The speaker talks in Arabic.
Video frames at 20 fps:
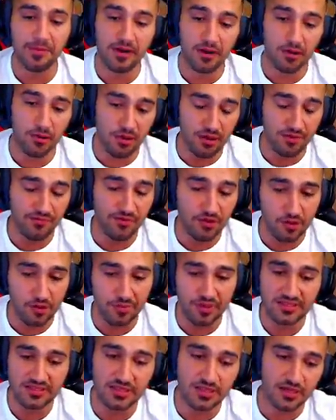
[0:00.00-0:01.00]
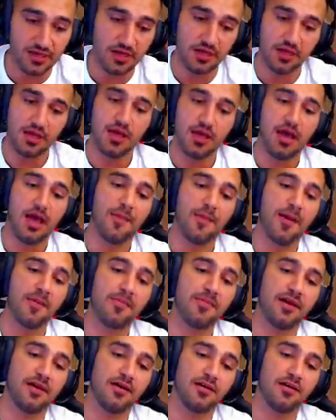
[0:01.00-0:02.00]
بارك الله فيكم يا اساطير
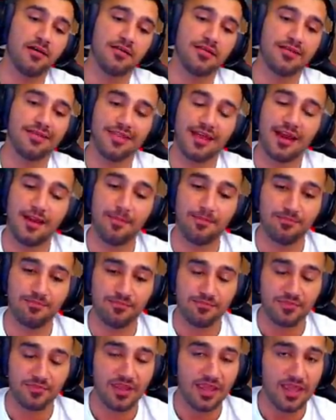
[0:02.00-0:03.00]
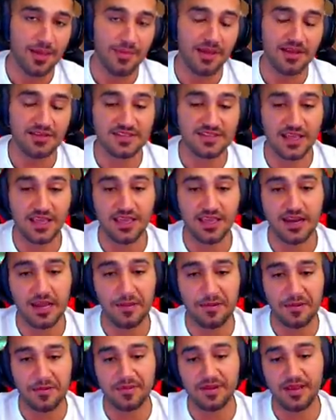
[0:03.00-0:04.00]
حبايبنا طلب جميل صغير
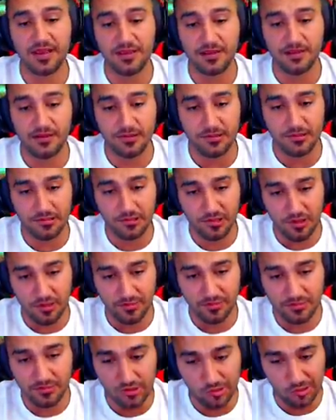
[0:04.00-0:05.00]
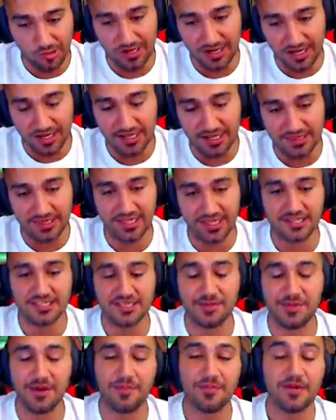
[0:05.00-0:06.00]
حبايبنا انكم تروحوا على القناه الثانيه
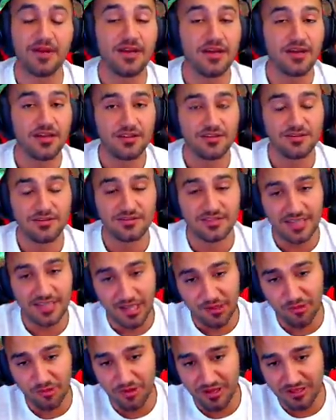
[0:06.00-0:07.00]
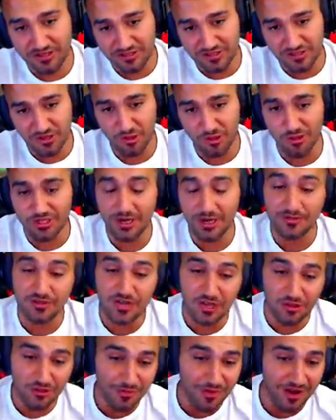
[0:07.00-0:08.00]
شباب تساعدونا تشتركوا شباب
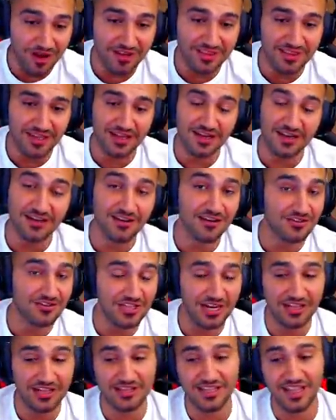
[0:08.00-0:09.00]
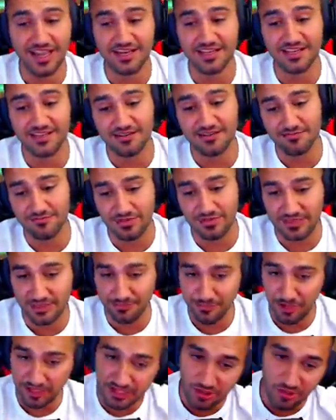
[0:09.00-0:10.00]
تشاهدوا المقاطع الجلد يعني
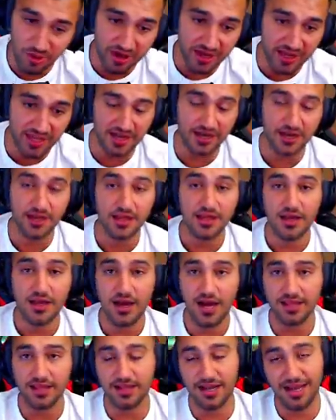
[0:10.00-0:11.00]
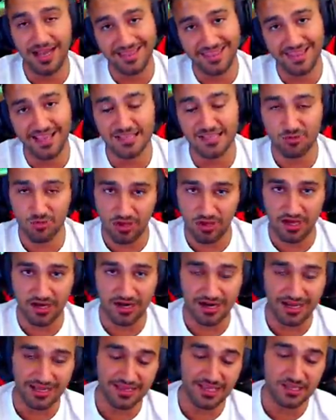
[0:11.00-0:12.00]
محتوى غير عن الاحداث والحرق
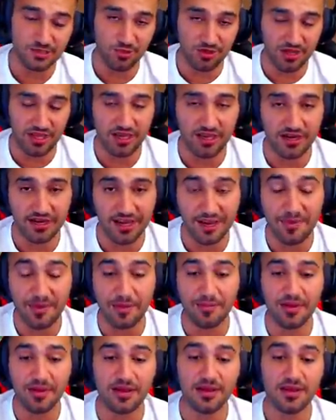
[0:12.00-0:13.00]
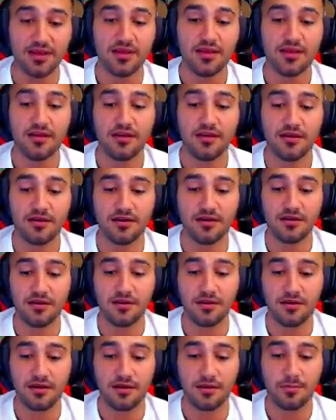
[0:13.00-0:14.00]
الاحداث والى اخره حبايبنا
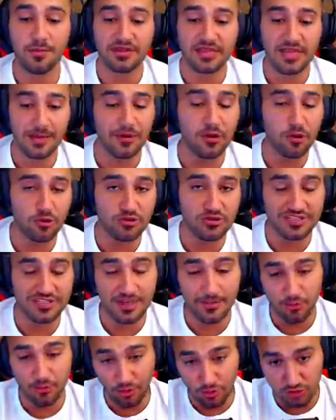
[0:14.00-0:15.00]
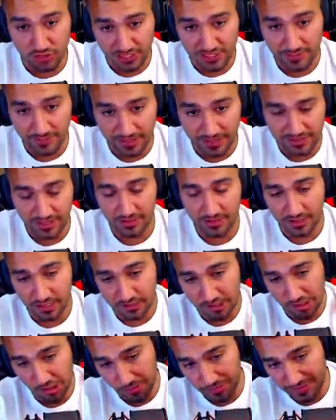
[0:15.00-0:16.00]
أه بطلب من كل شباب يروحوا يشاهدوا المقطع
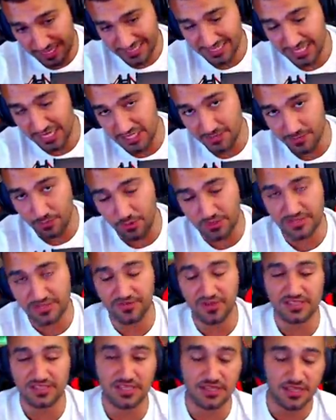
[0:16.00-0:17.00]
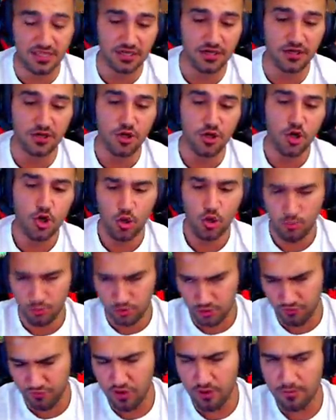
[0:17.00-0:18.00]
نحط لكم تحت كل شيء بالوصف يا اساطير
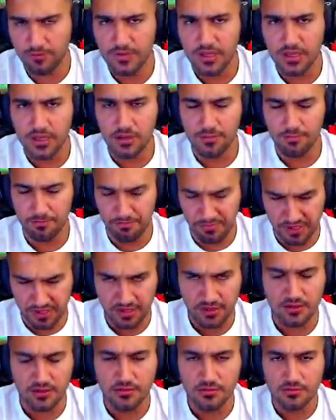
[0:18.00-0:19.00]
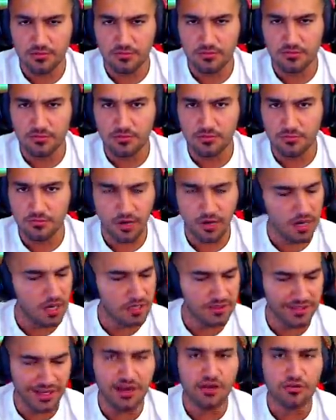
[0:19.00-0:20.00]
ونشوفكم ب
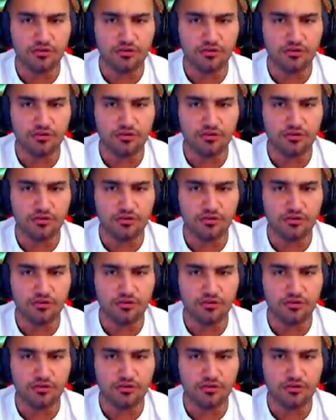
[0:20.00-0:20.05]
مقاطع